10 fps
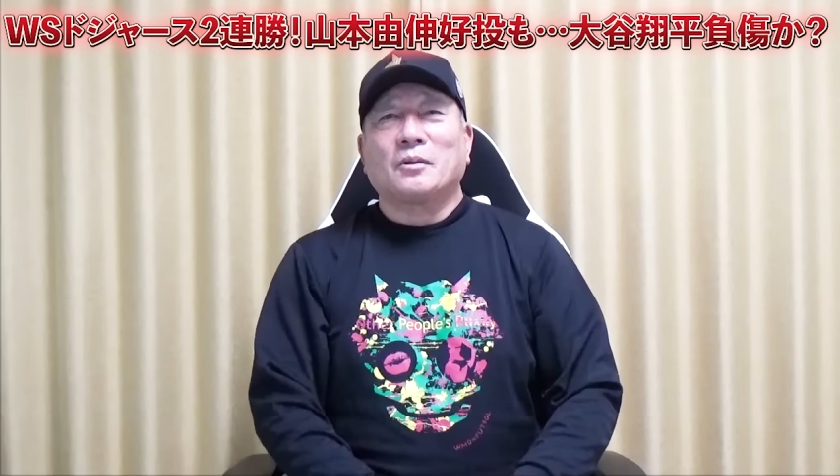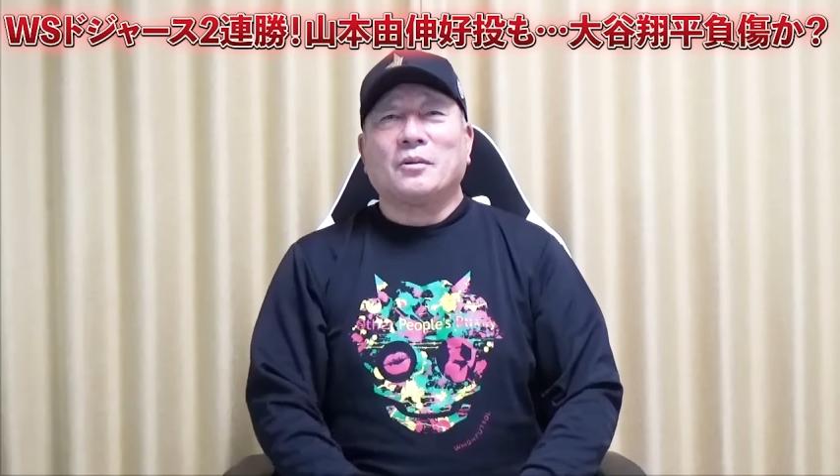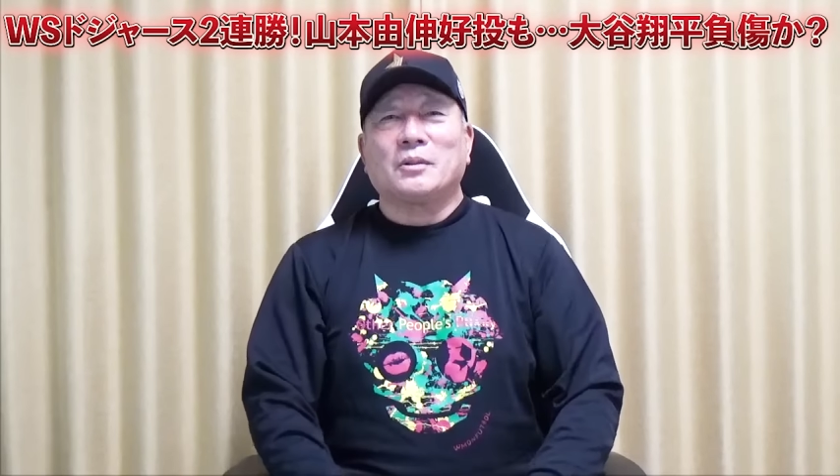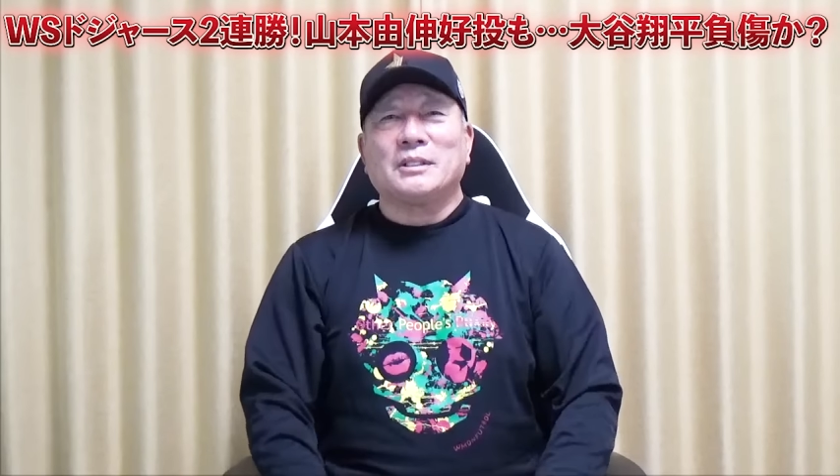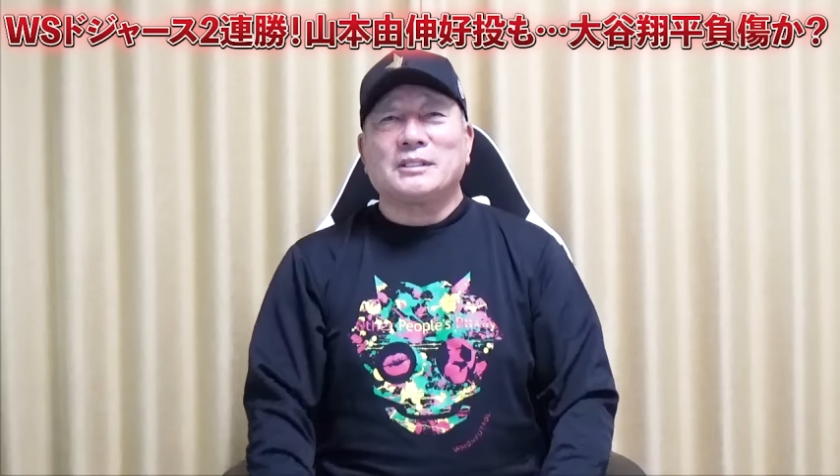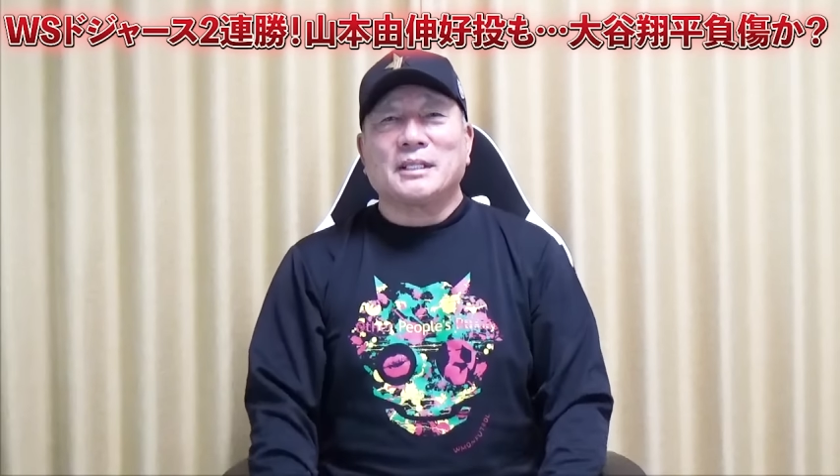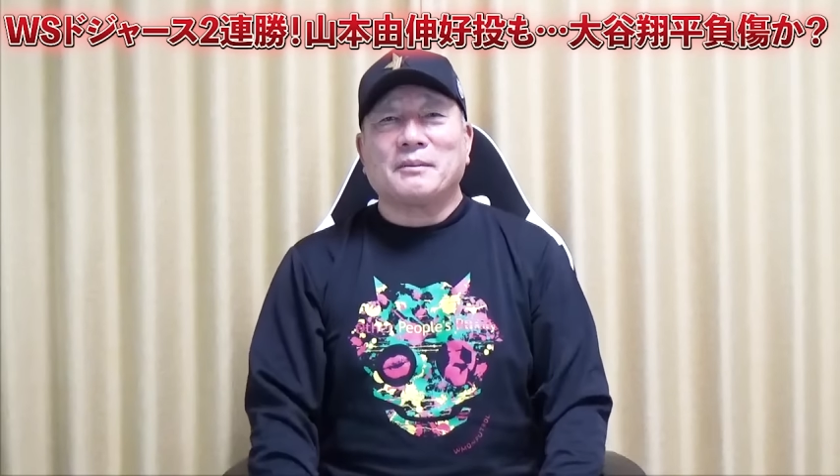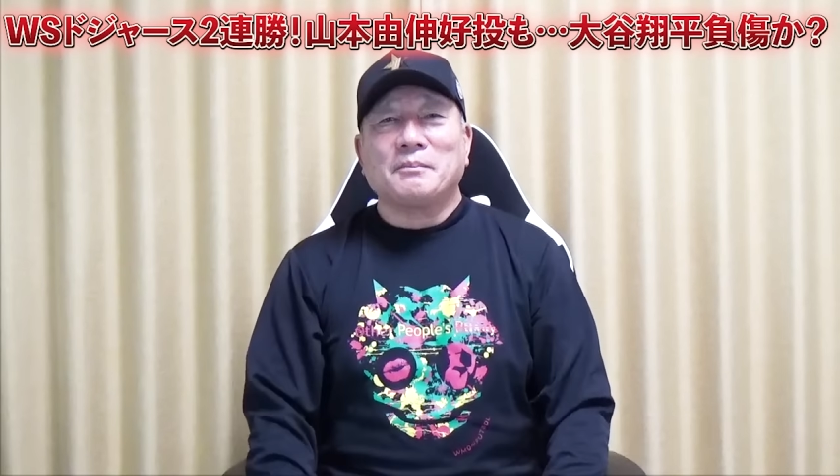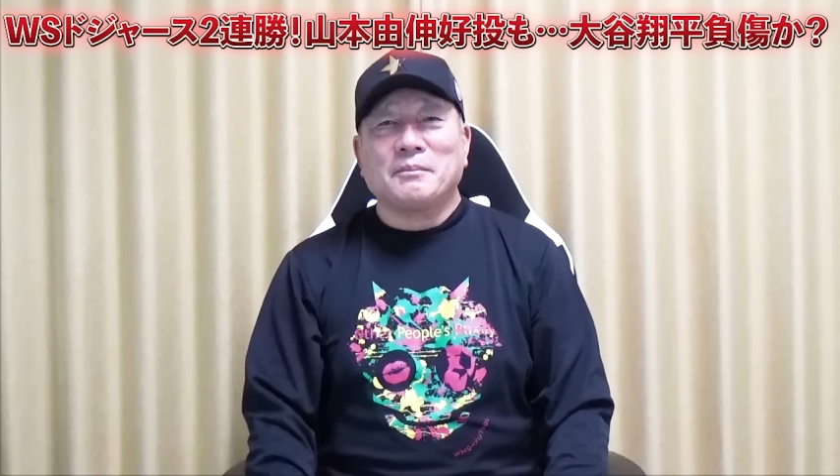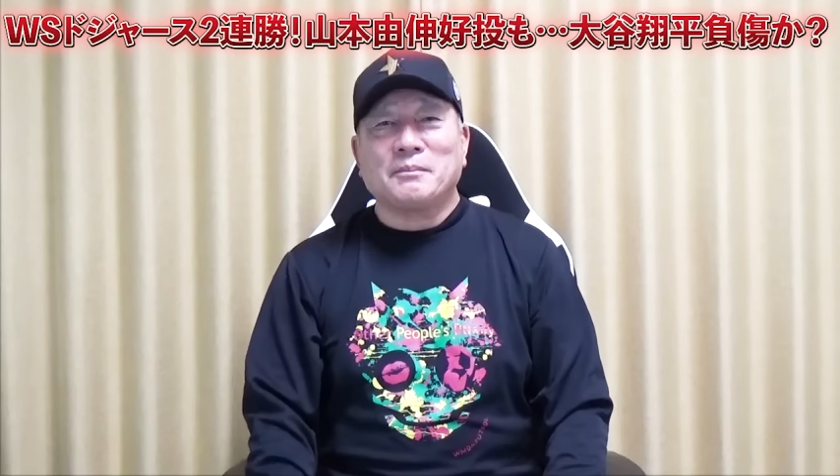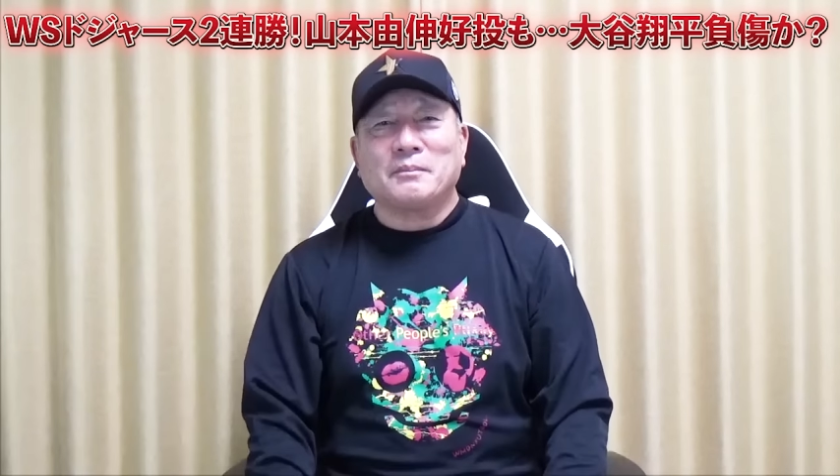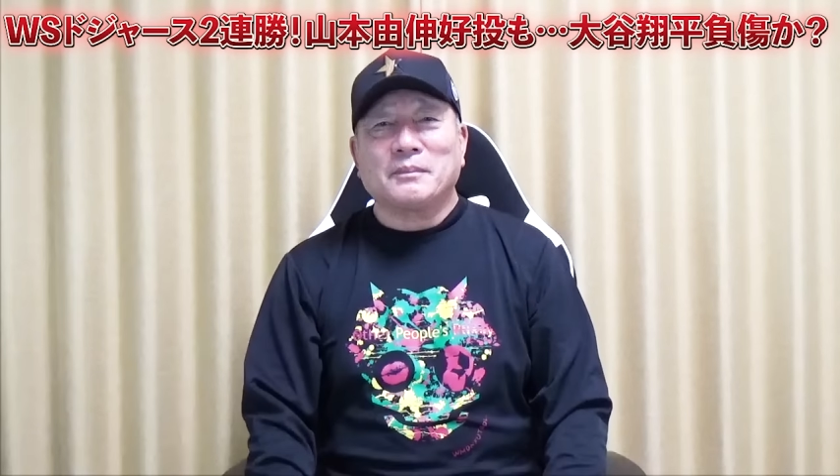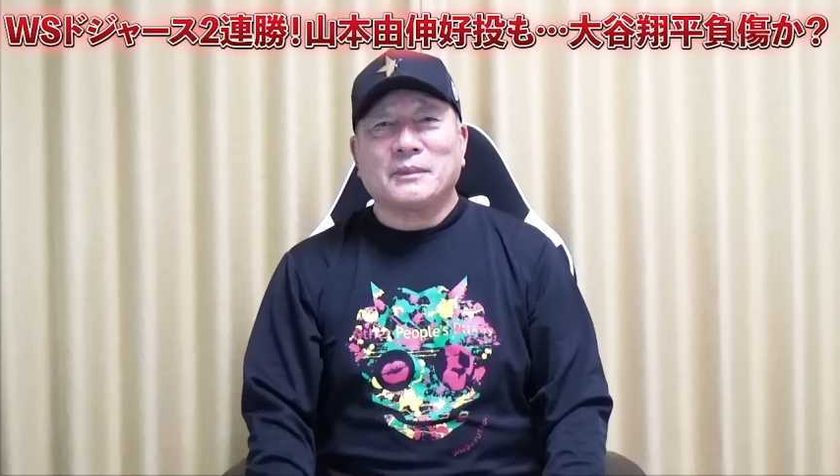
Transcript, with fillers: こ2戦